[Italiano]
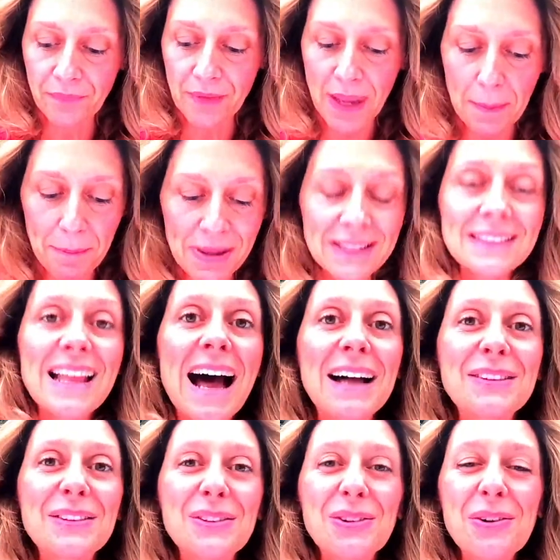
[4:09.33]
E
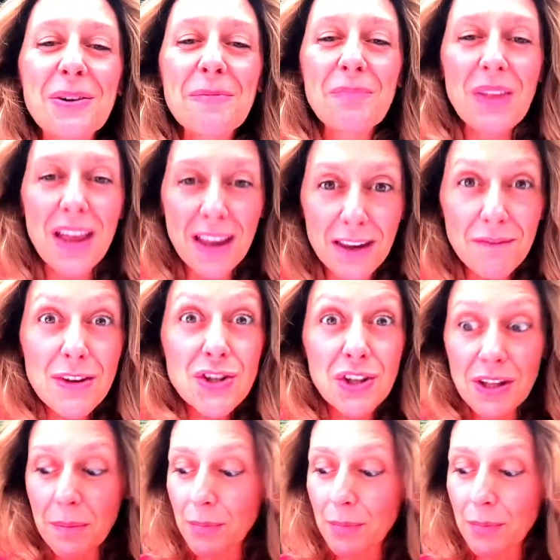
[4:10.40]
pertanto, invece di